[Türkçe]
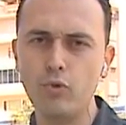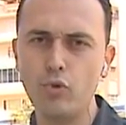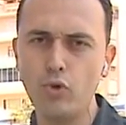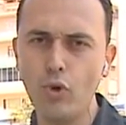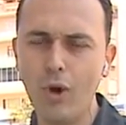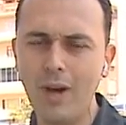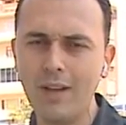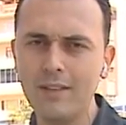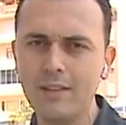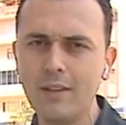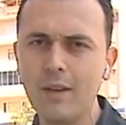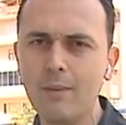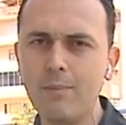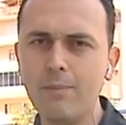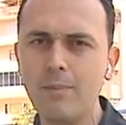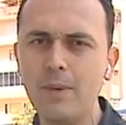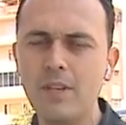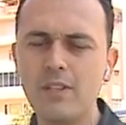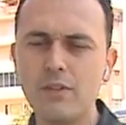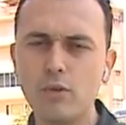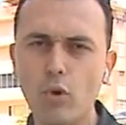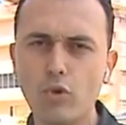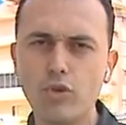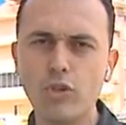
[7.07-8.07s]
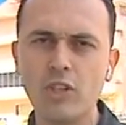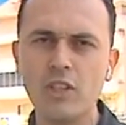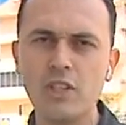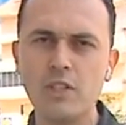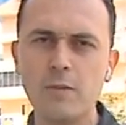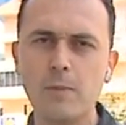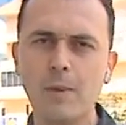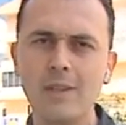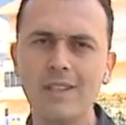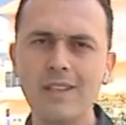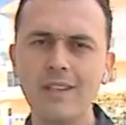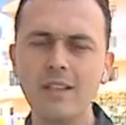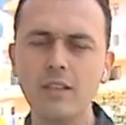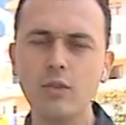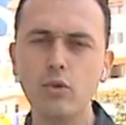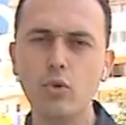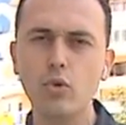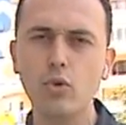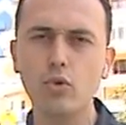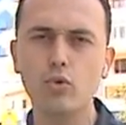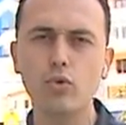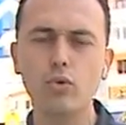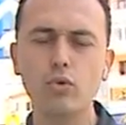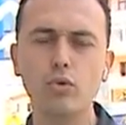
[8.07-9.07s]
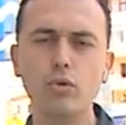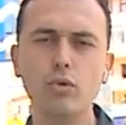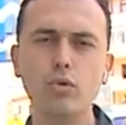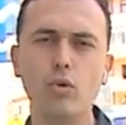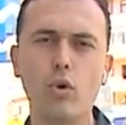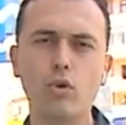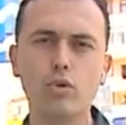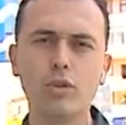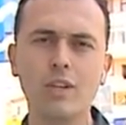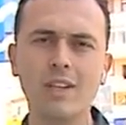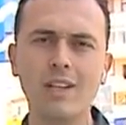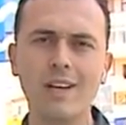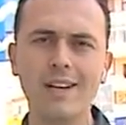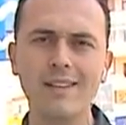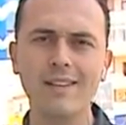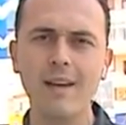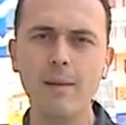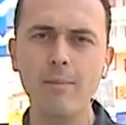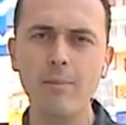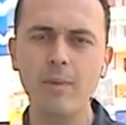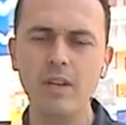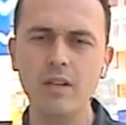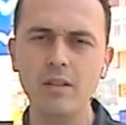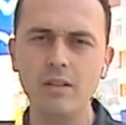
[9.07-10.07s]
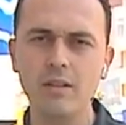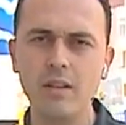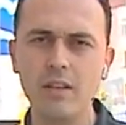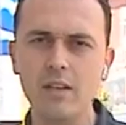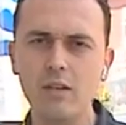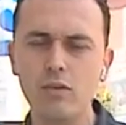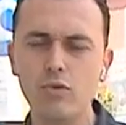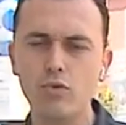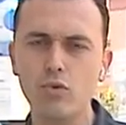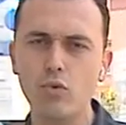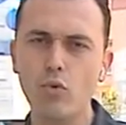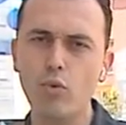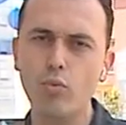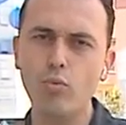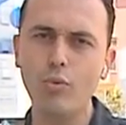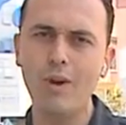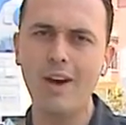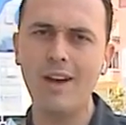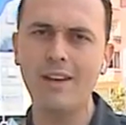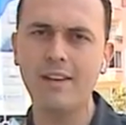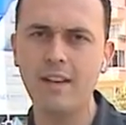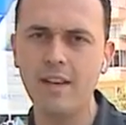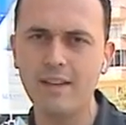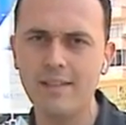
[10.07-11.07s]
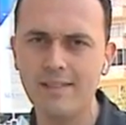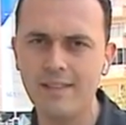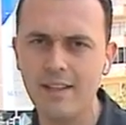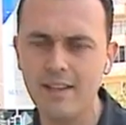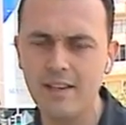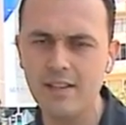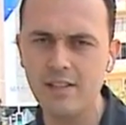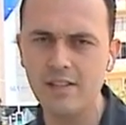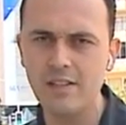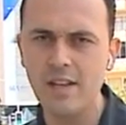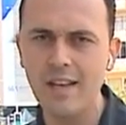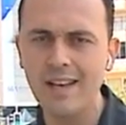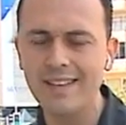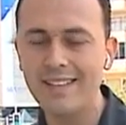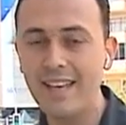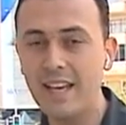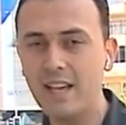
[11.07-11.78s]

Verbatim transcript: Şu anda biz o çalışmaların yürütüldüğü noktalardan birindeyiz. Ümraniye'deyiz.